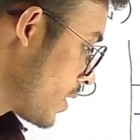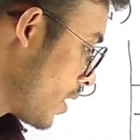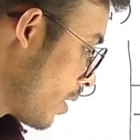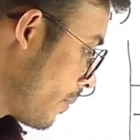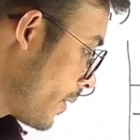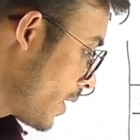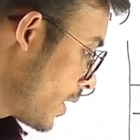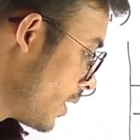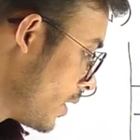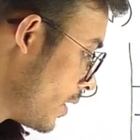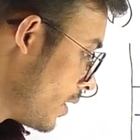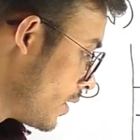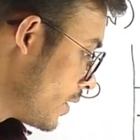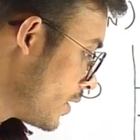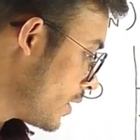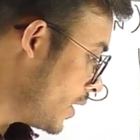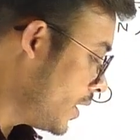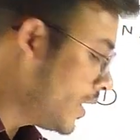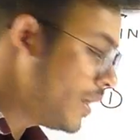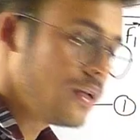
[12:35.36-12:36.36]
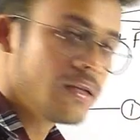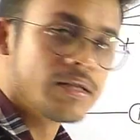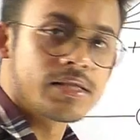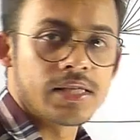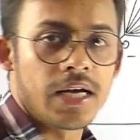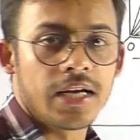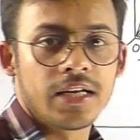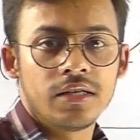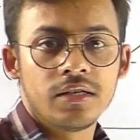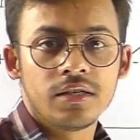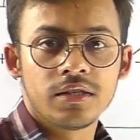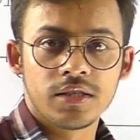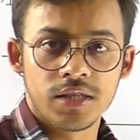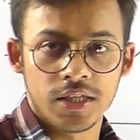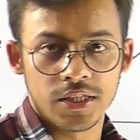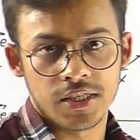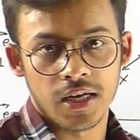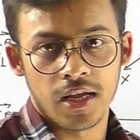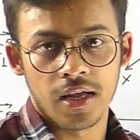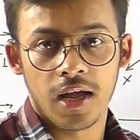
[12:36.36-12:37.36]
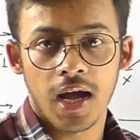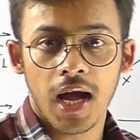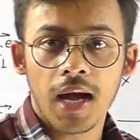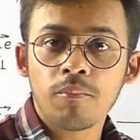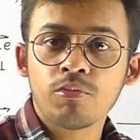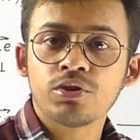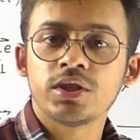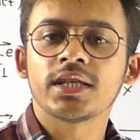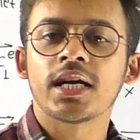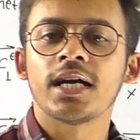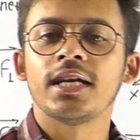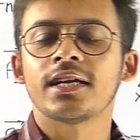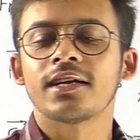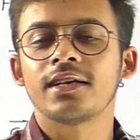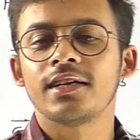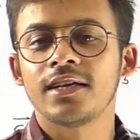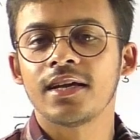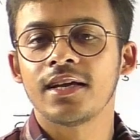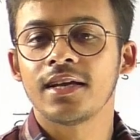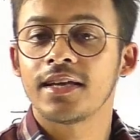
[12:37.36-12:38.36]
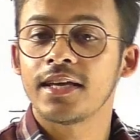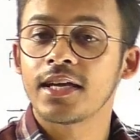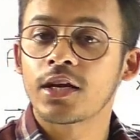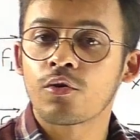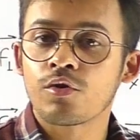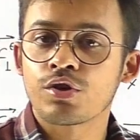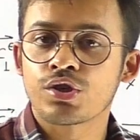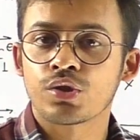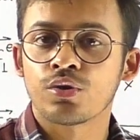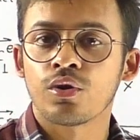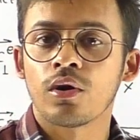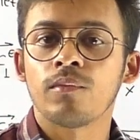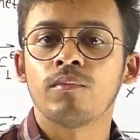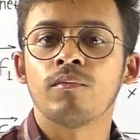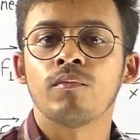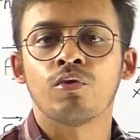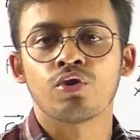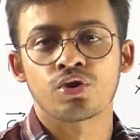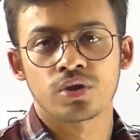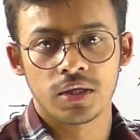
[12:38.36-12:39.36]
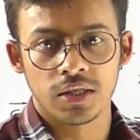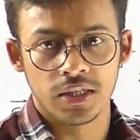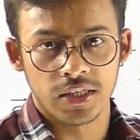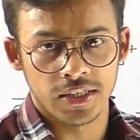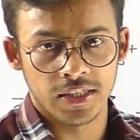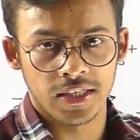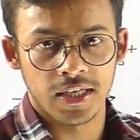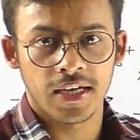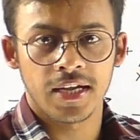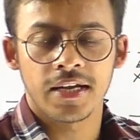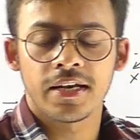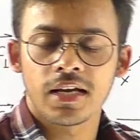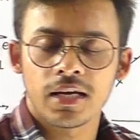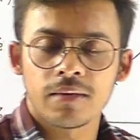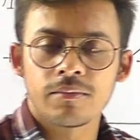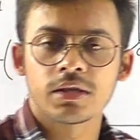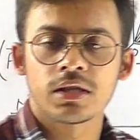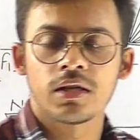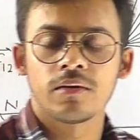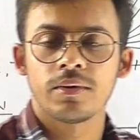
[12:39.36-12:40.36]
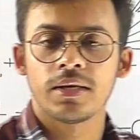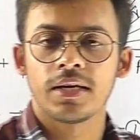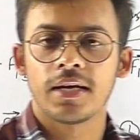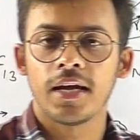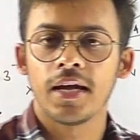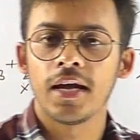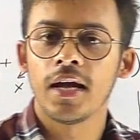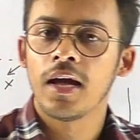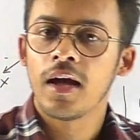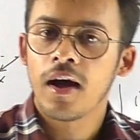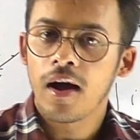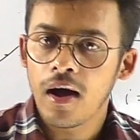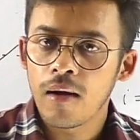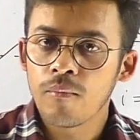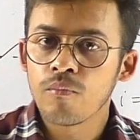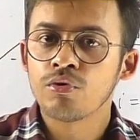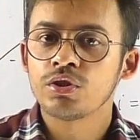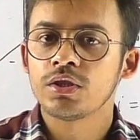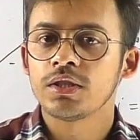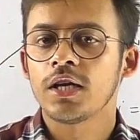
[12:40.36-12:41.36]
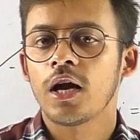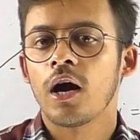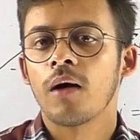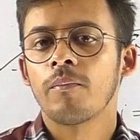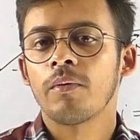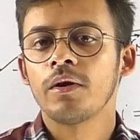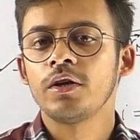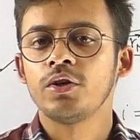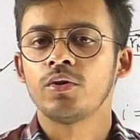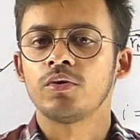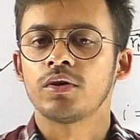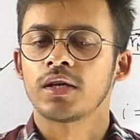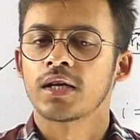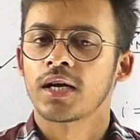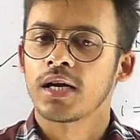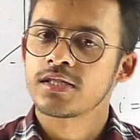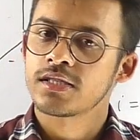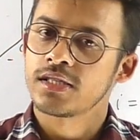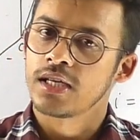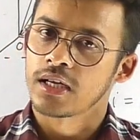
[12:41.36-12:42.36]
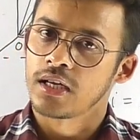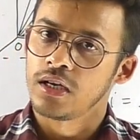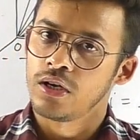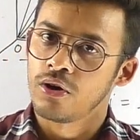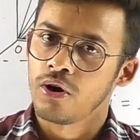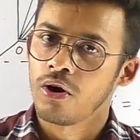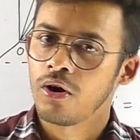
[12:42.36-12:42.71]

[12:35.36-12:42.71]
पास यहाँ पर टी साइन थीटा है अब मुझे क्या लिखनी है इक्वेशन ऑफ मोशन लिखनी है कहने का मतलब ये है अब मुझे यहाँ पर न्यूटन का सेकेंड